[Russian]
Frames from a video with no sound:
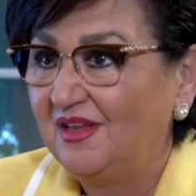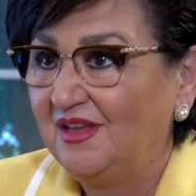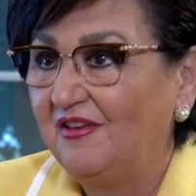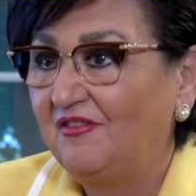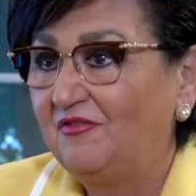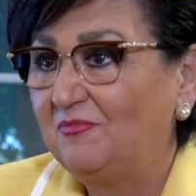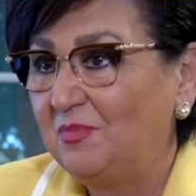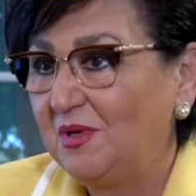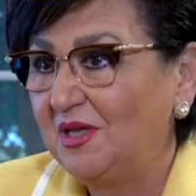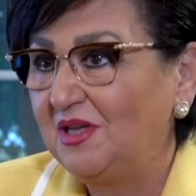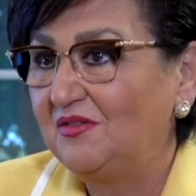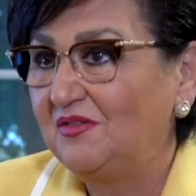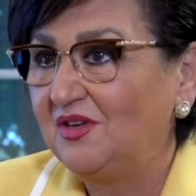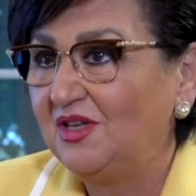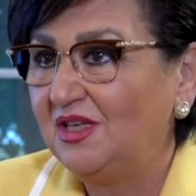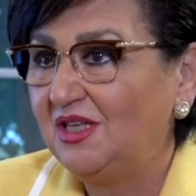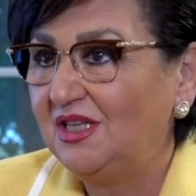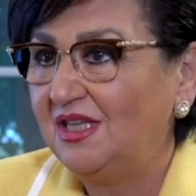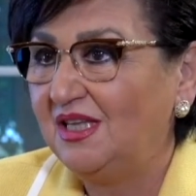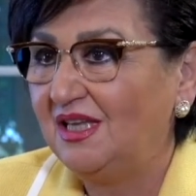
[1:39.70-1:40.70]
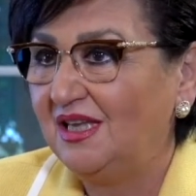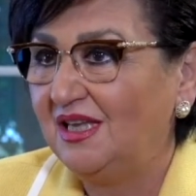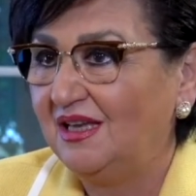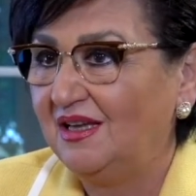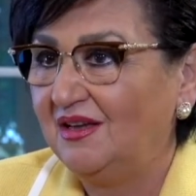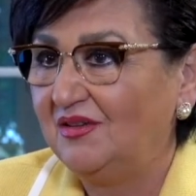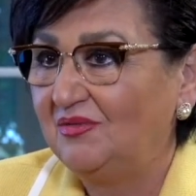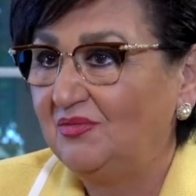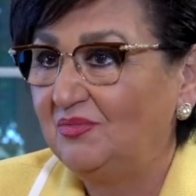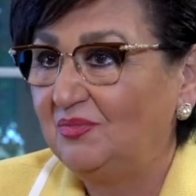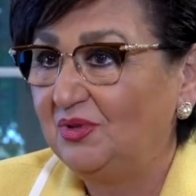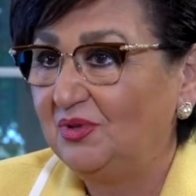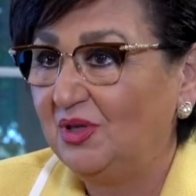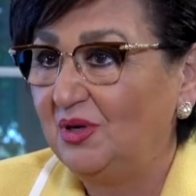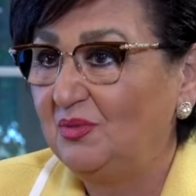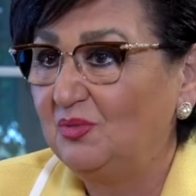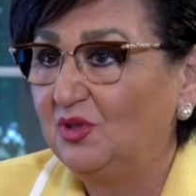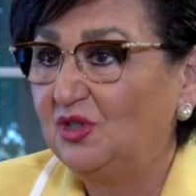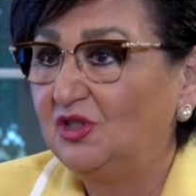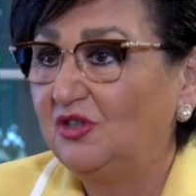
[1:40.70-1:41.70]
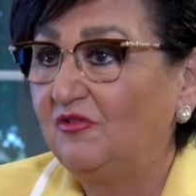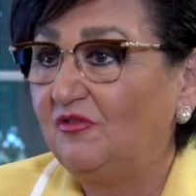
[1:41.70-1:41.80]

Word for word: в первые дни, потому что